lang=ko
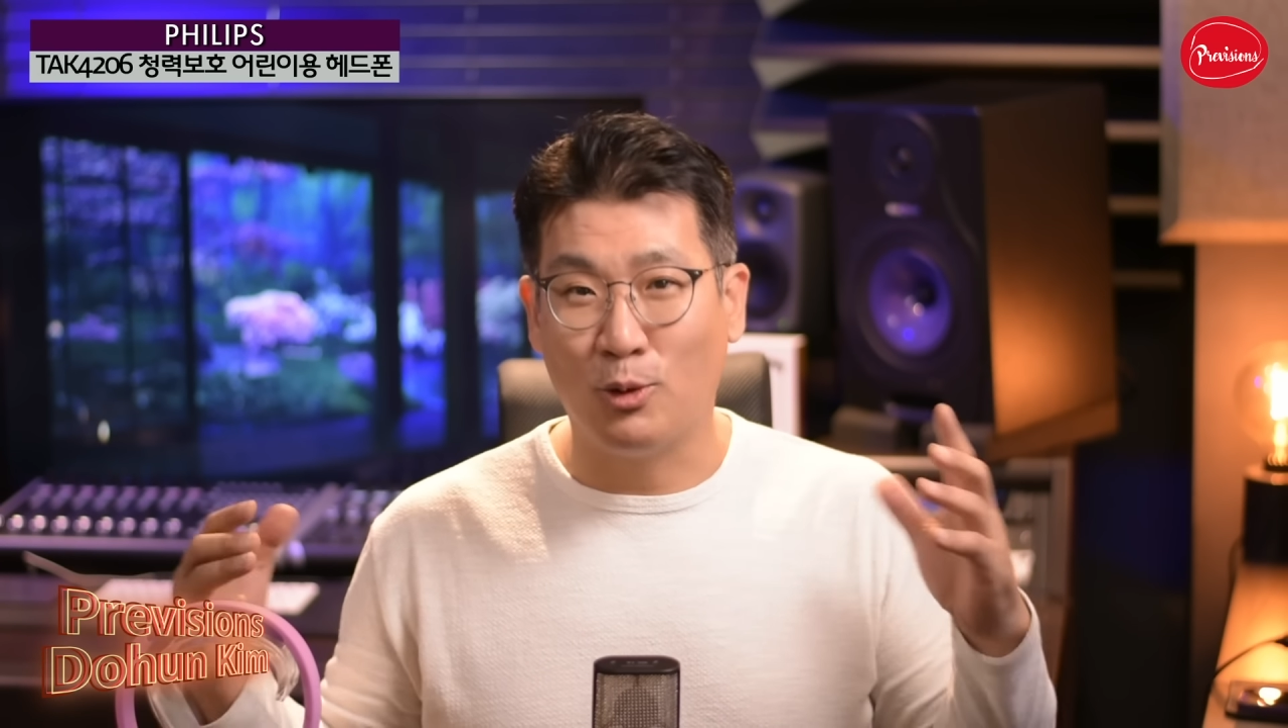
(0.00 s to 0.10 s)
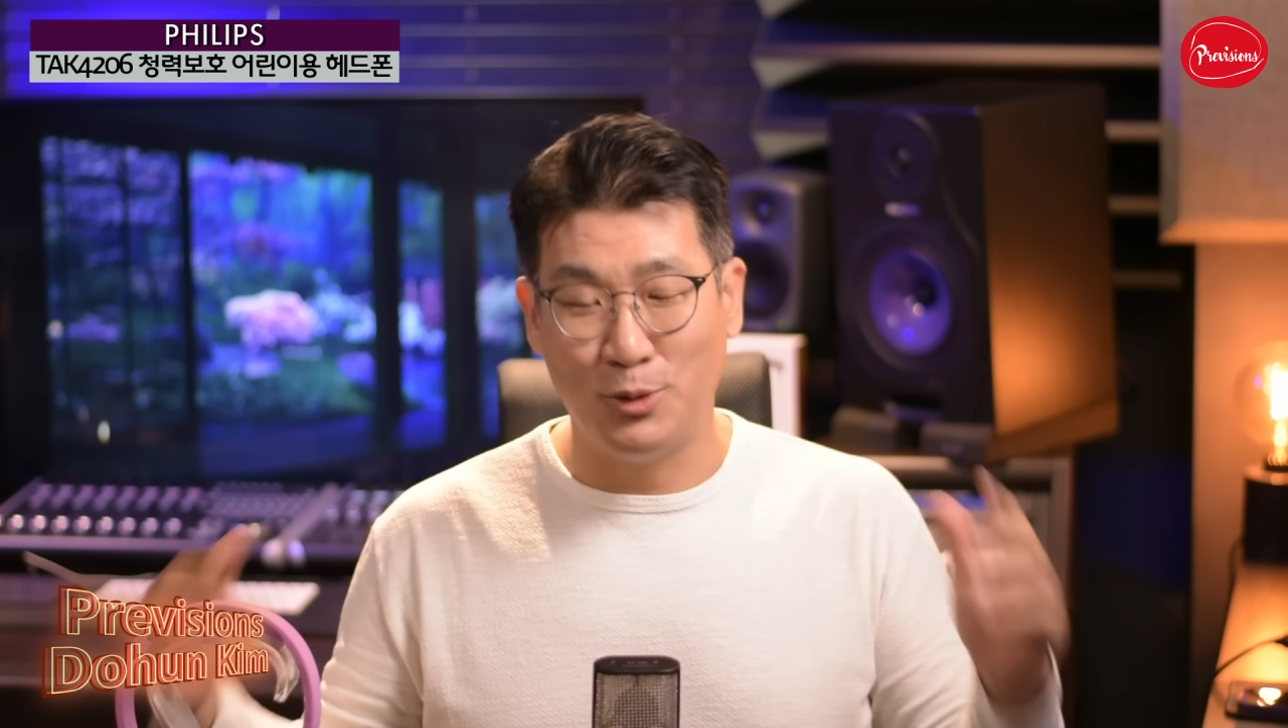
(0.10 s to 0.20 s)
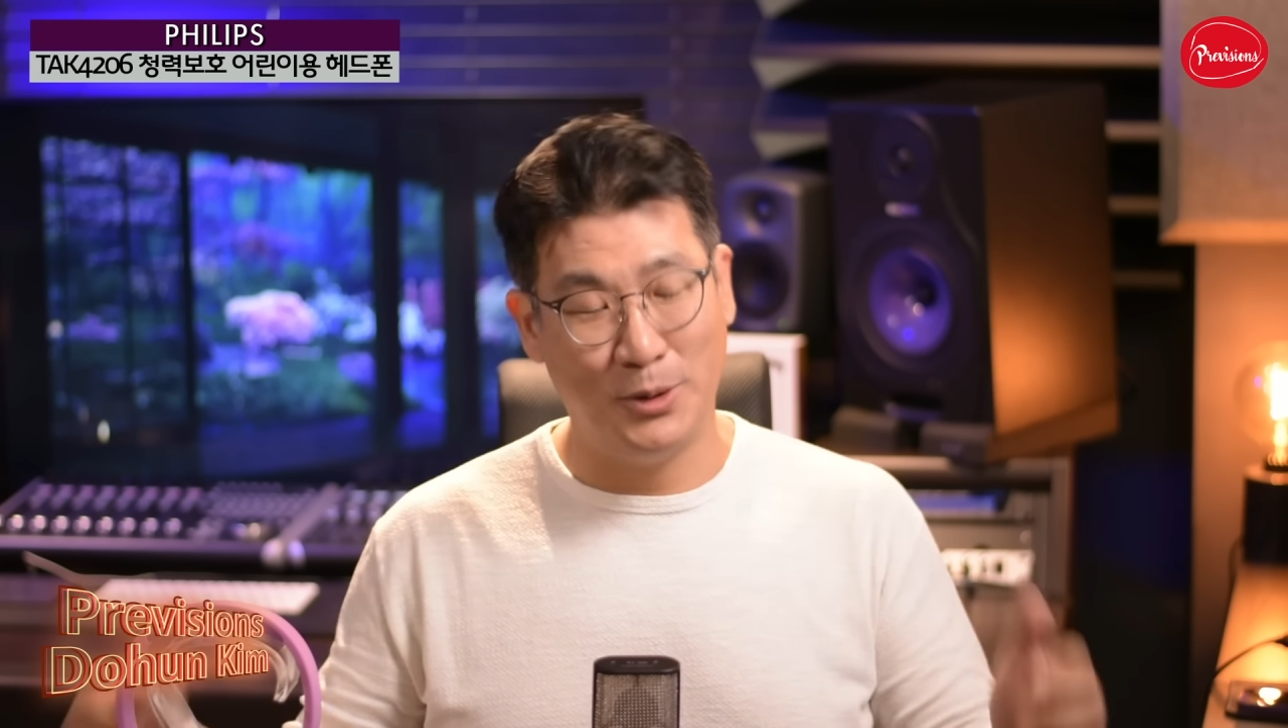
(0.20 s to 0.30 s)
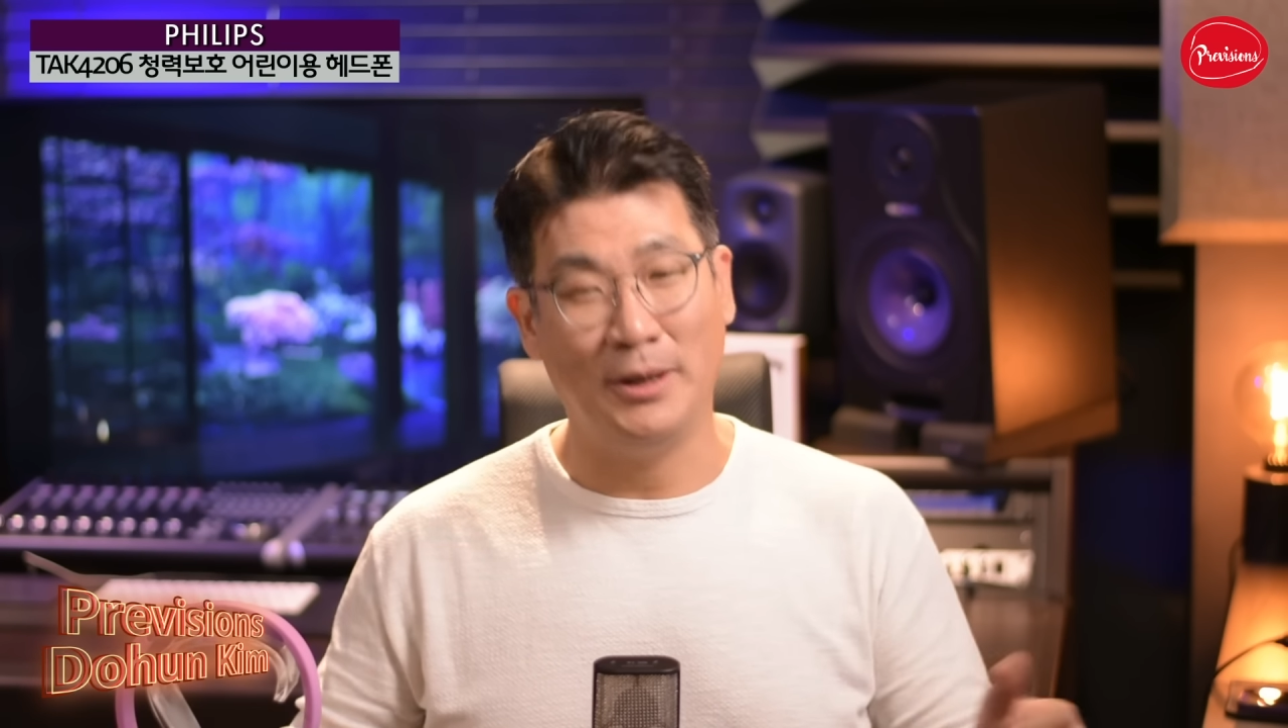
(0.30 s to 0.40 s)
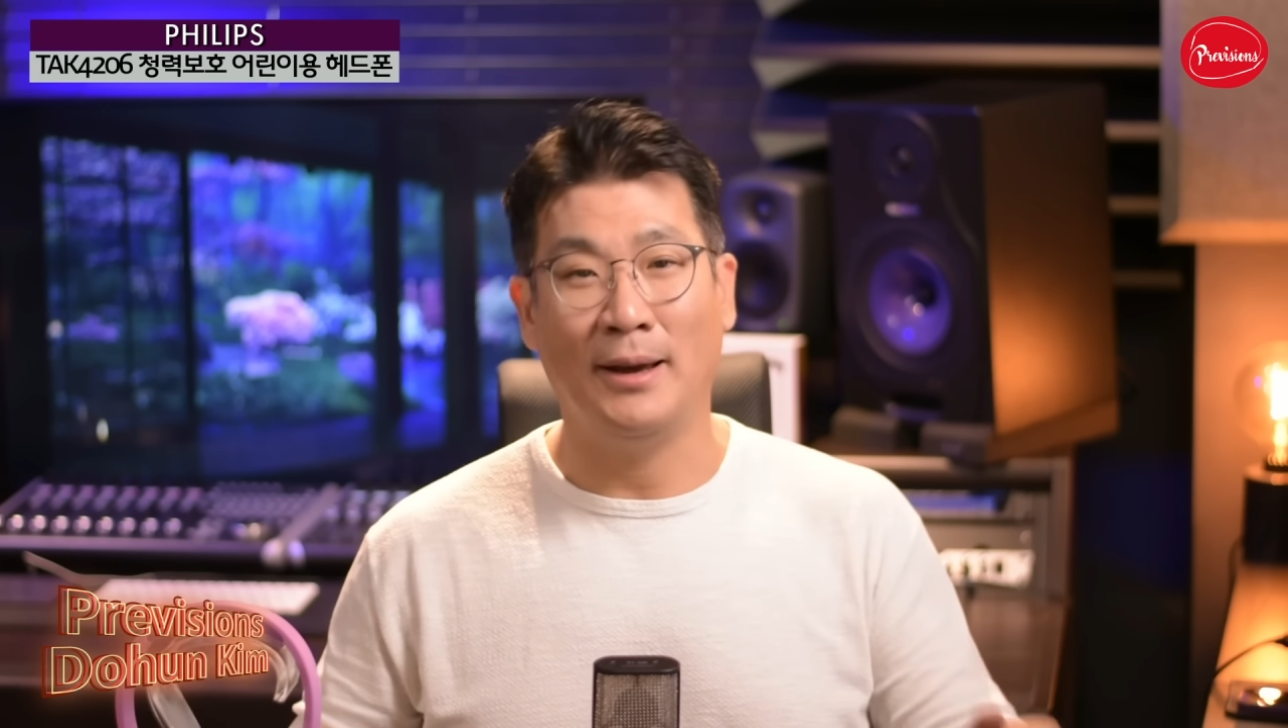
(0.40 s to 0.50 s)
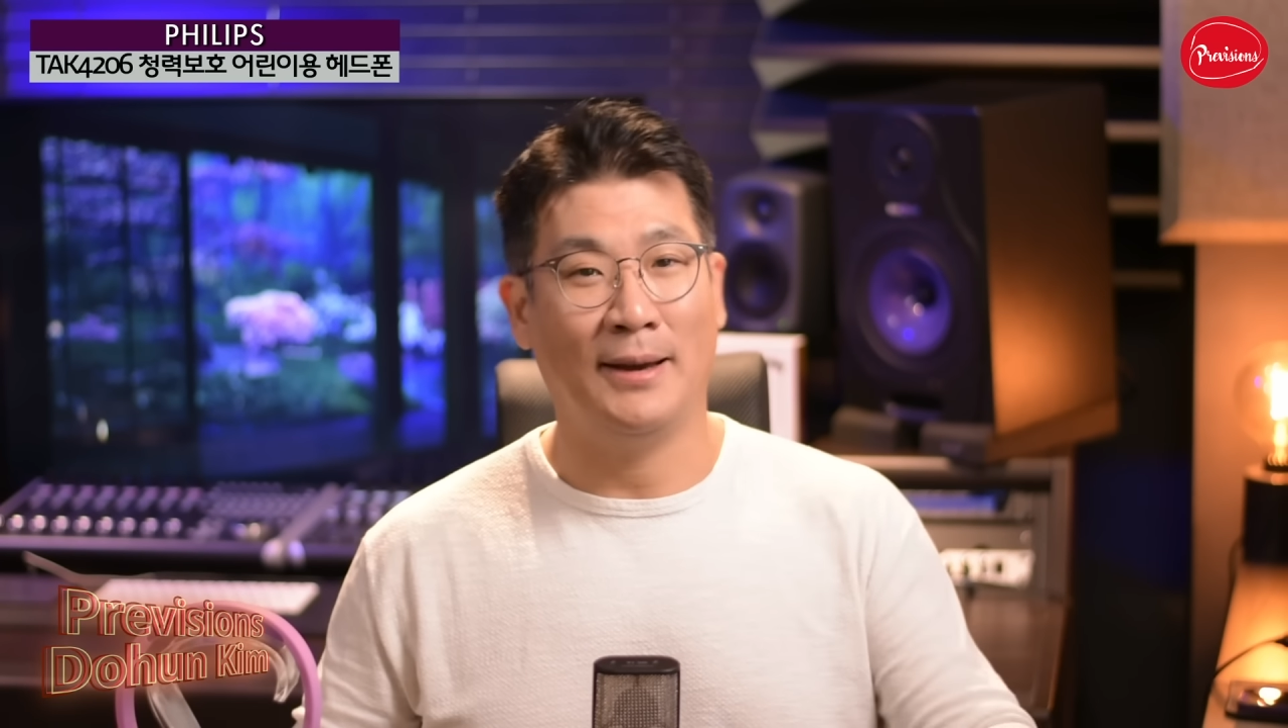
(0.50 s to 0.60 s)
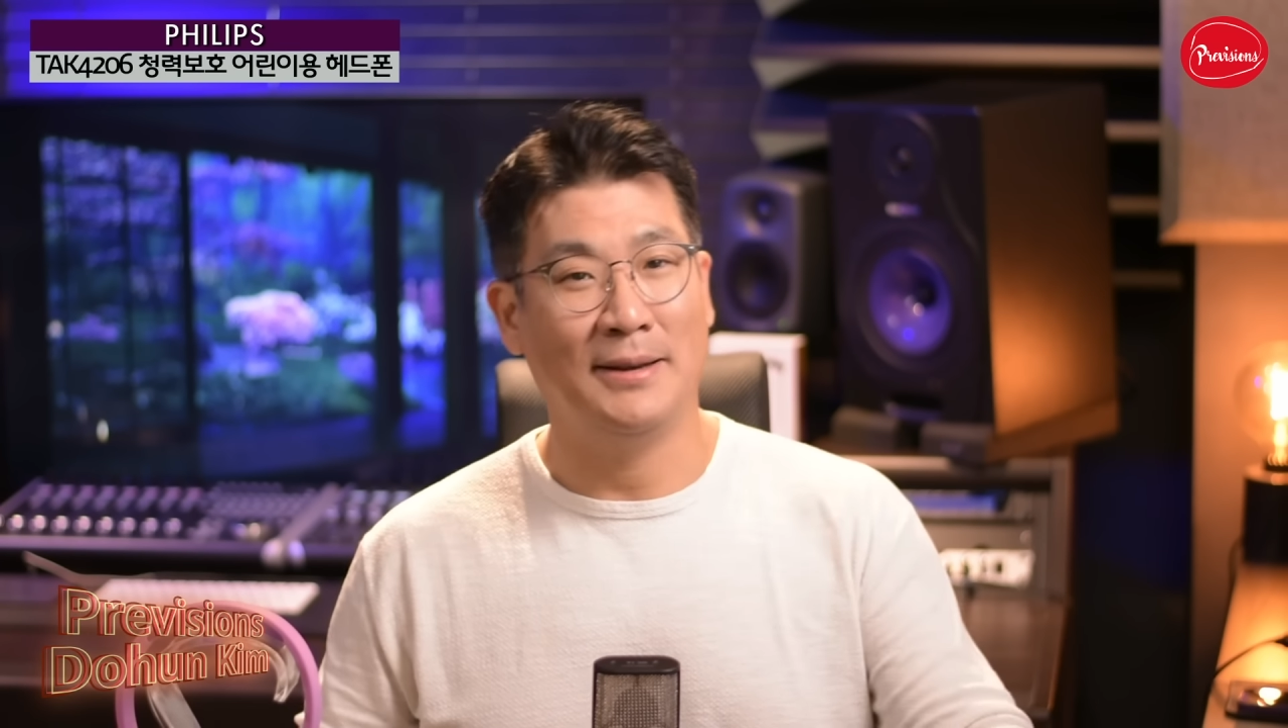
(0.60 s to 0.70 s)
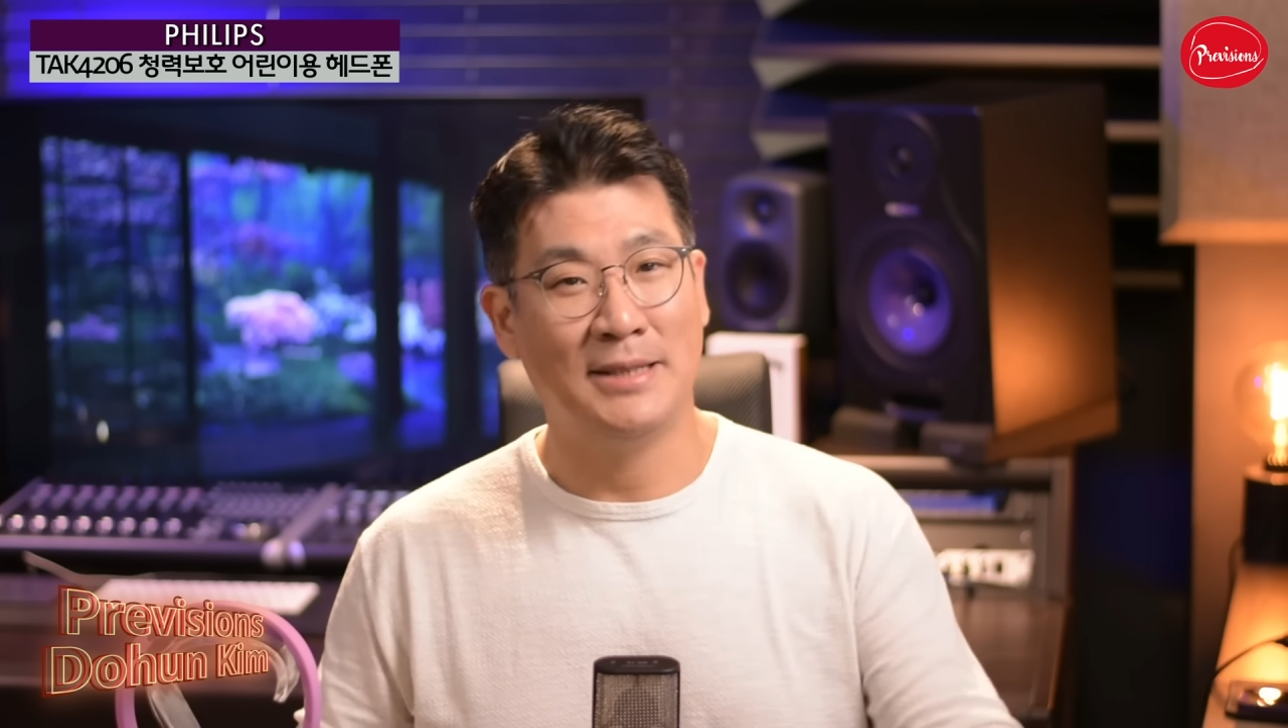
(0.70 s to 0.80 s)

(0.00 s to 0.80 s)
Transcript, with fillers: 굵게